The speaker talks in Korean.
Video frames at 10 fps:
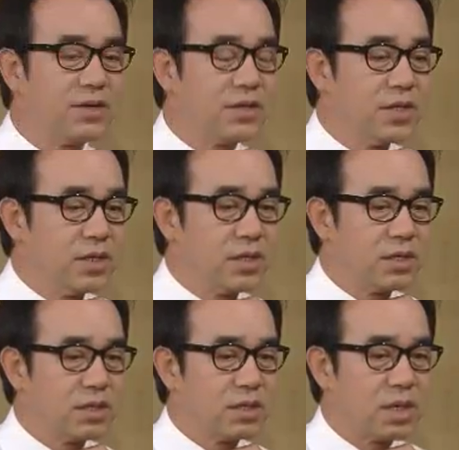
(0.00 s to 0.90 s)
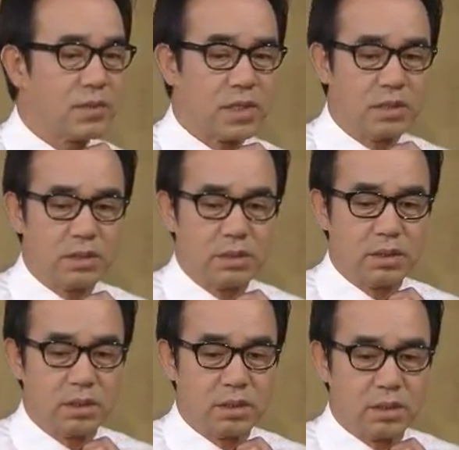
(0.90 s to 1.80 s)
가만,
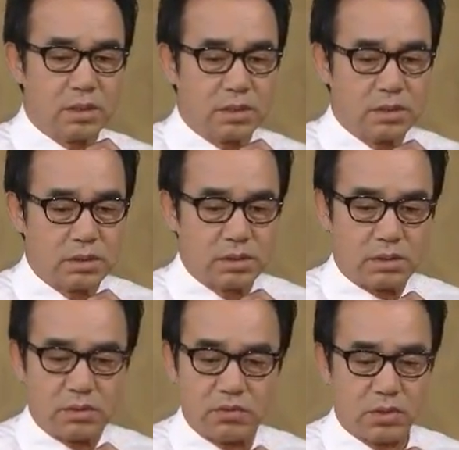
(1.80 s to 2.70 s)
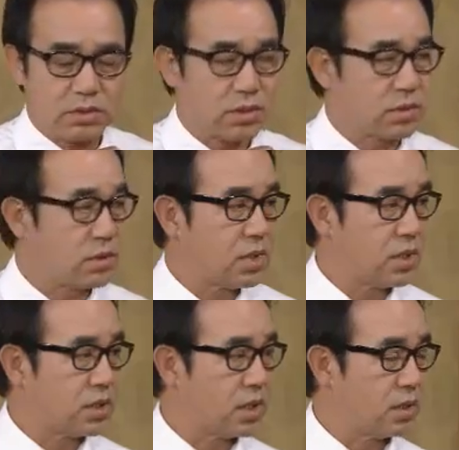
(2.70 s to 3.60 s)
원서 쓸
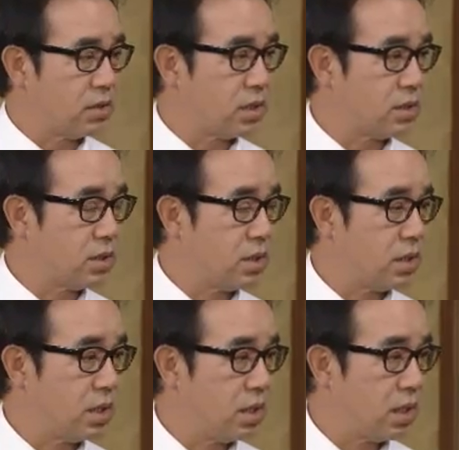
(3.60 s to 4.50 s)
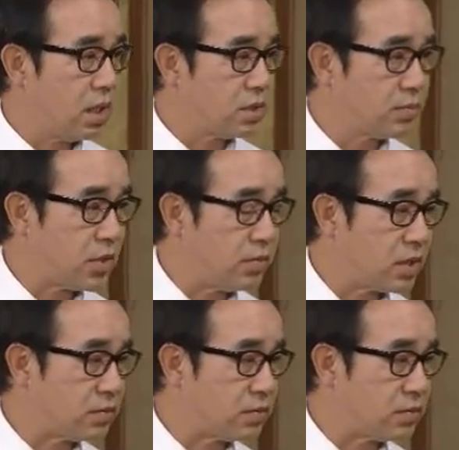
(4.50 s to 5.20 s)
때가 다 된 것 같은데 아직 별말